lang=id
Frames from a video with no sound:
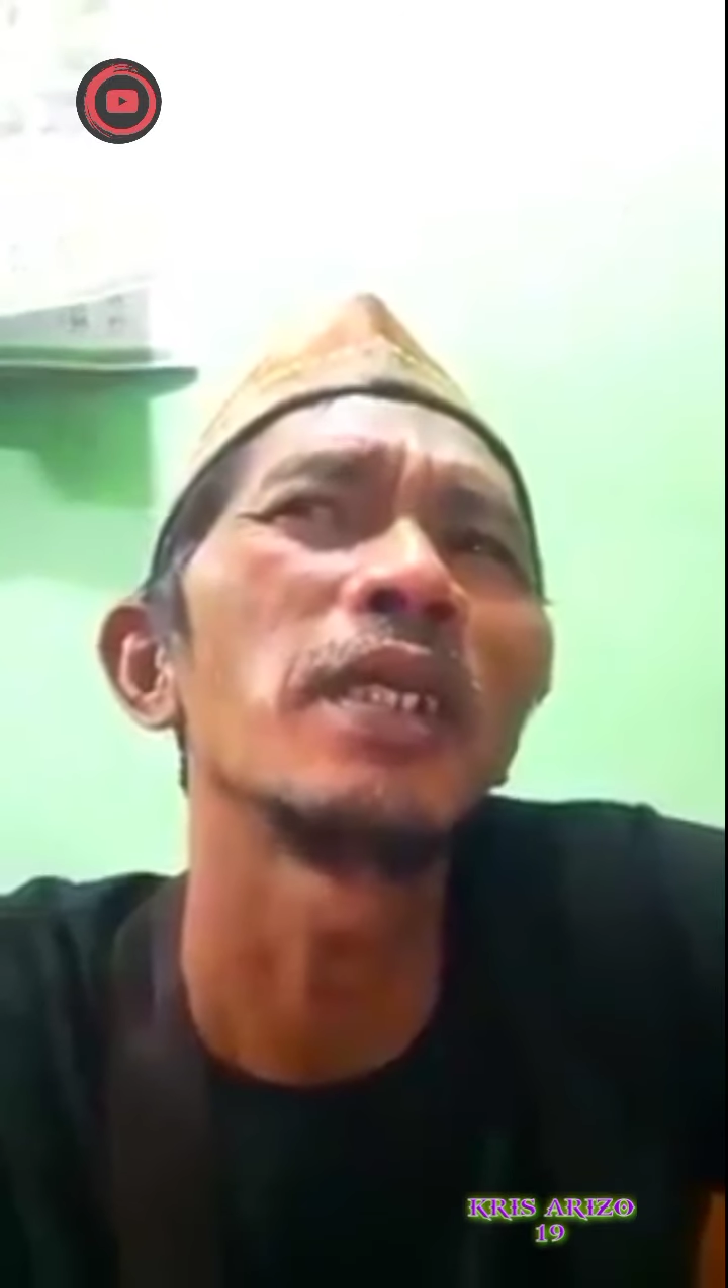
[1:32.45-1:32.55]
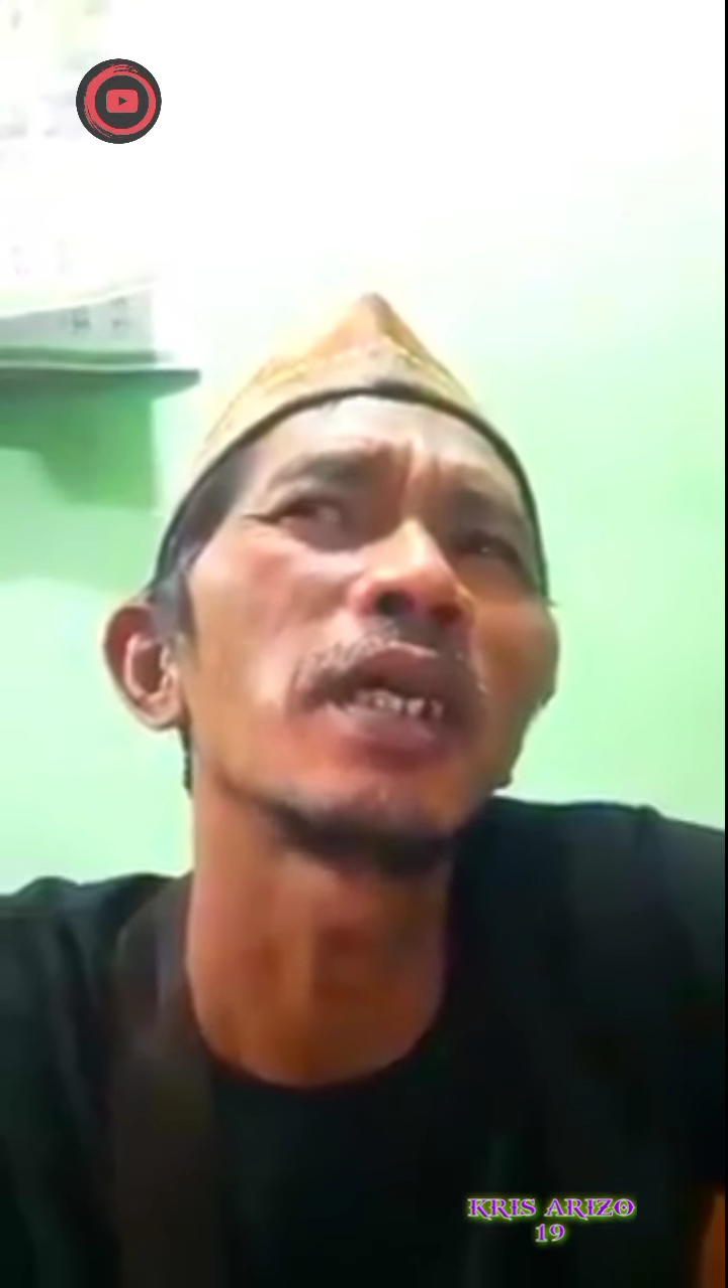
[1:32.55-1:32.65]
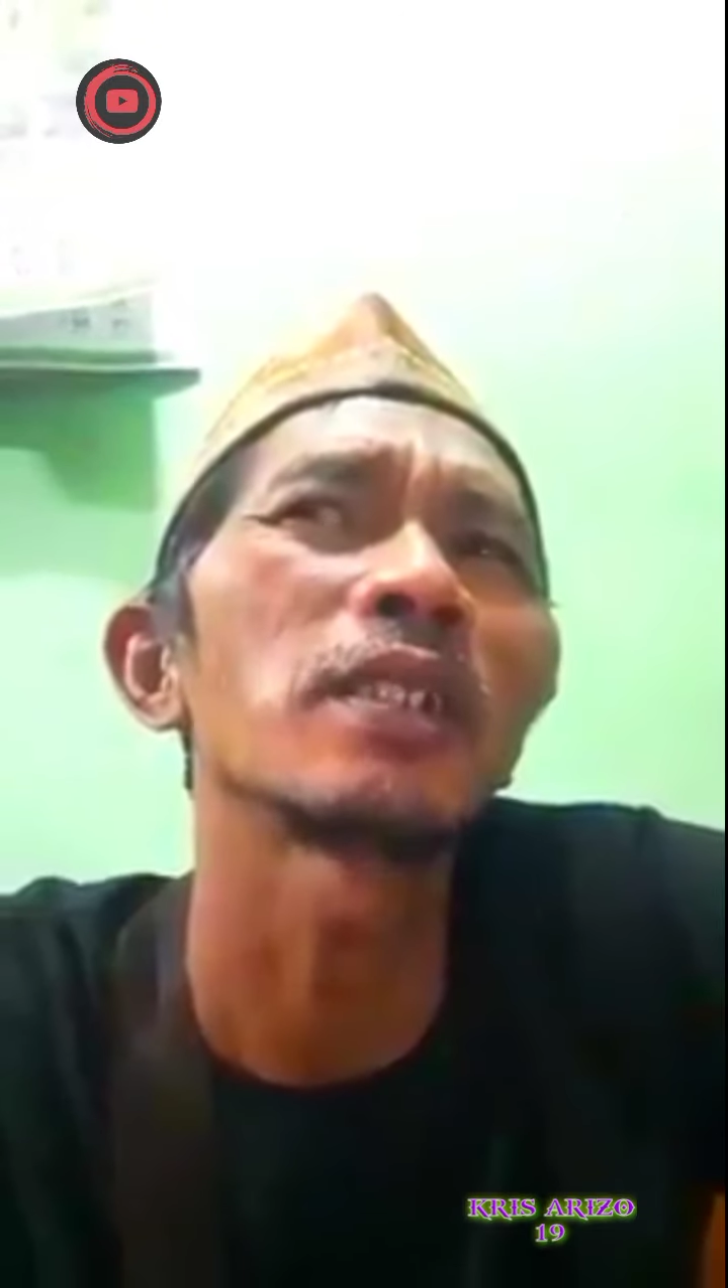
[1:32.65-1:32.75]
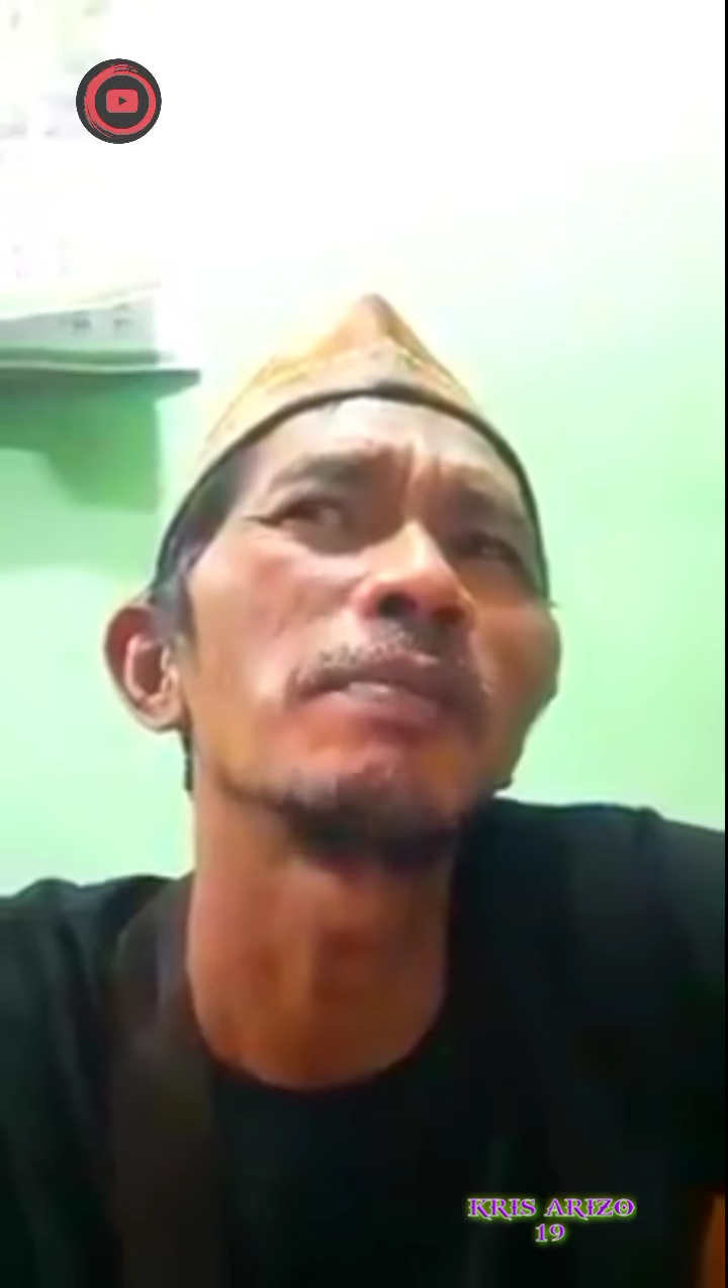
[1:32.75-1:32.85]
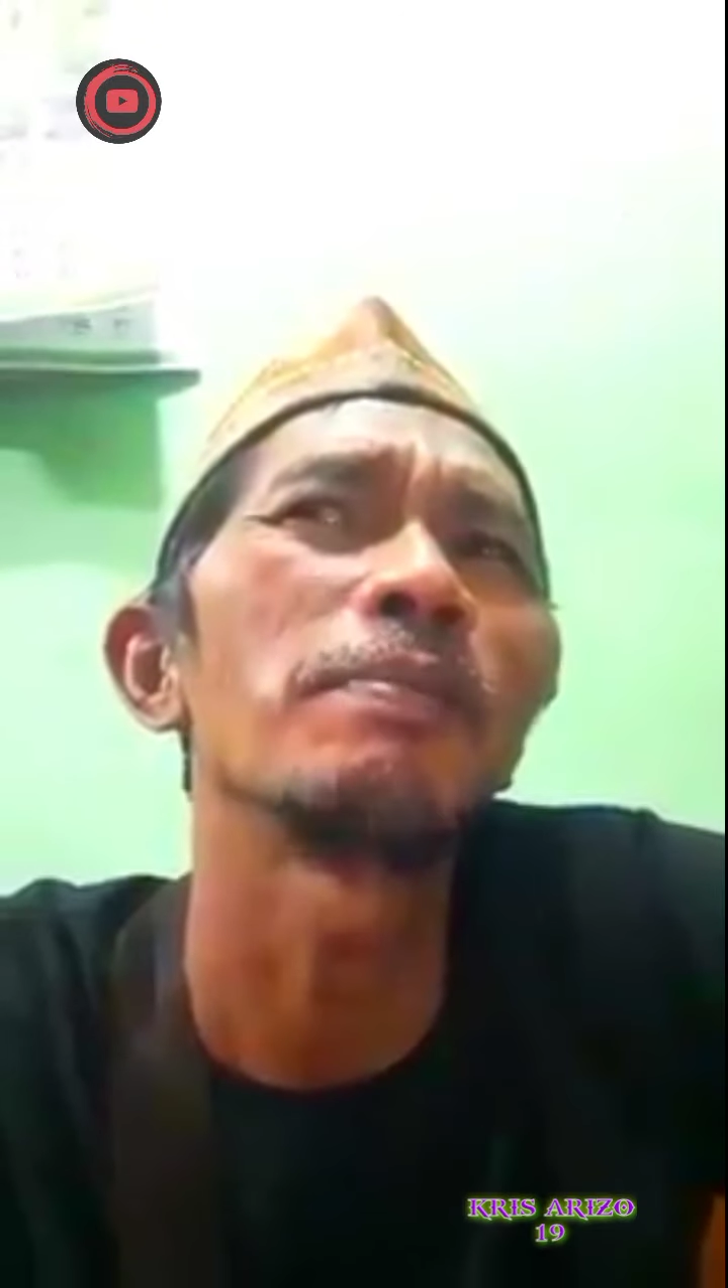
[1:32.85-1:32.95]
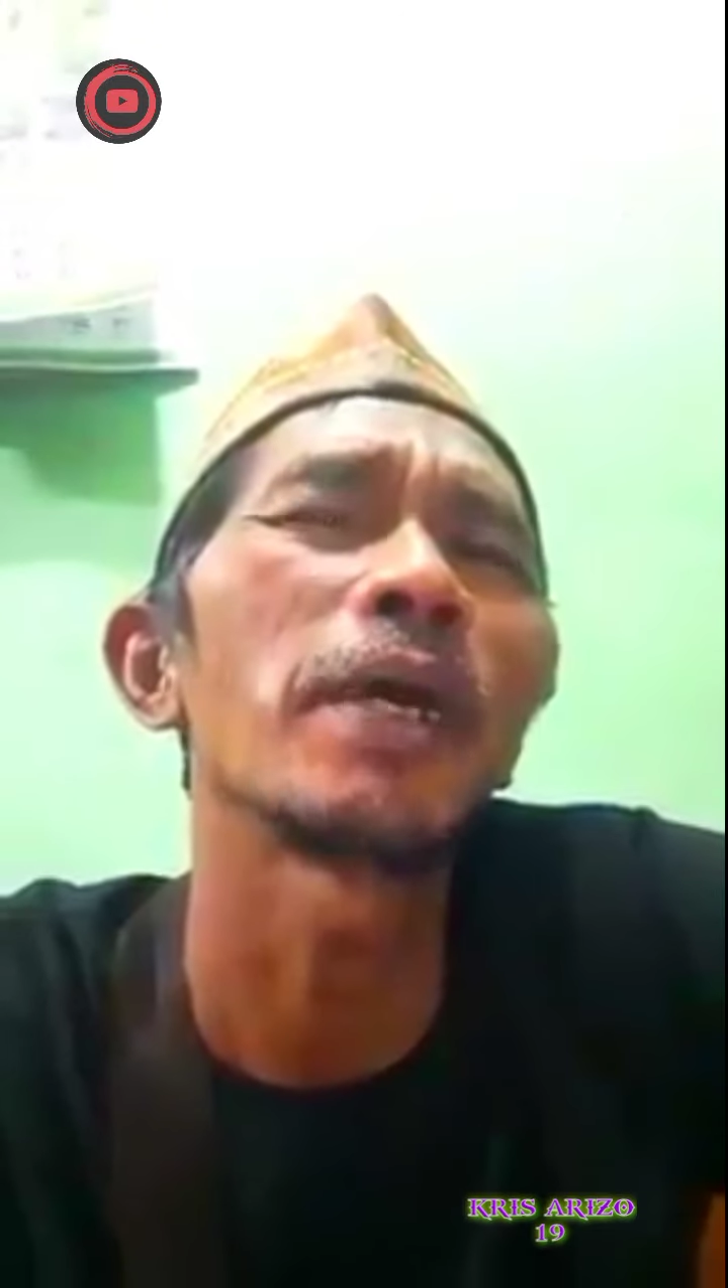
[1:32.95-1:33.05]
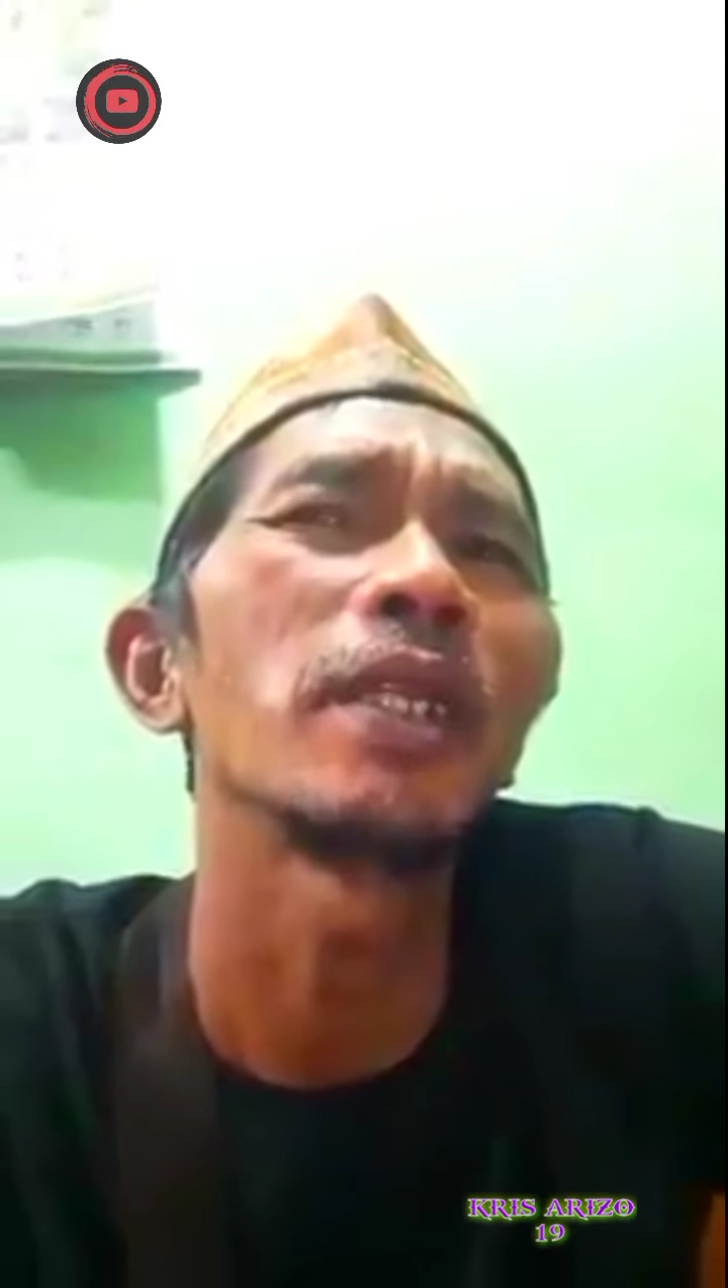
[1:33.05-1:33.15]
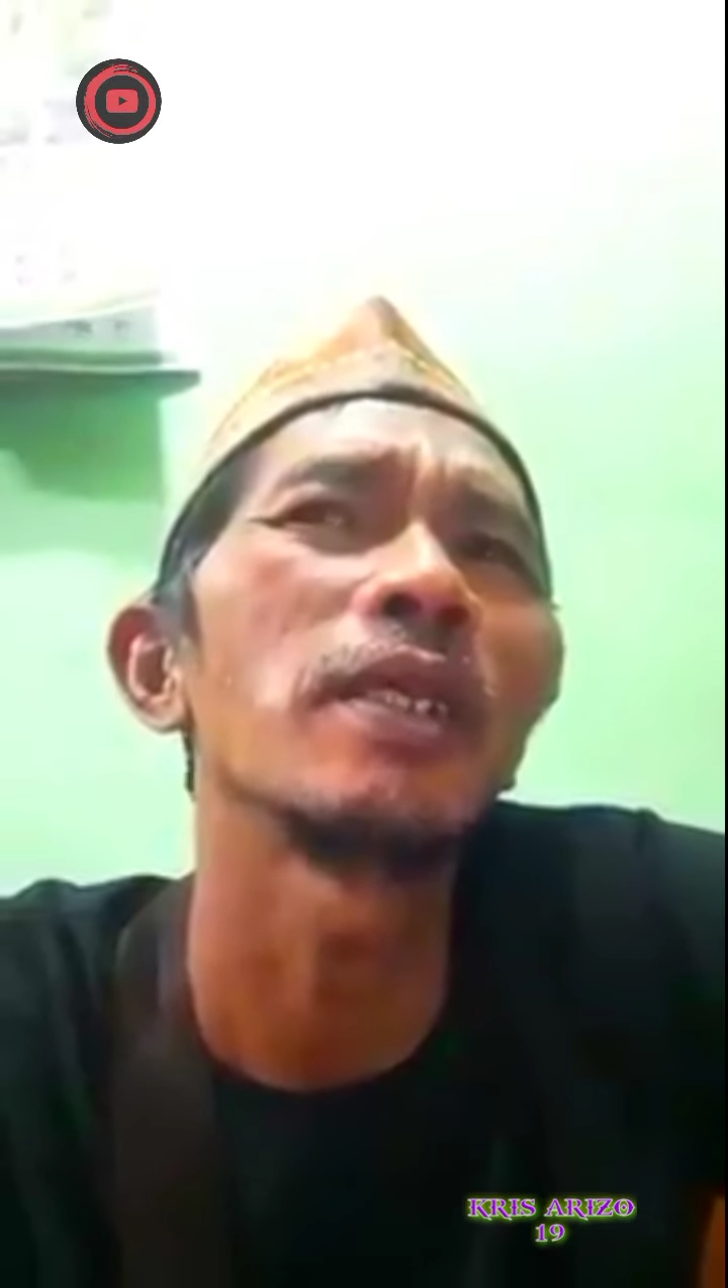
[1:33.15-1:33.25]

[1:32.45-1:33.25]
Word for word: di Kasemen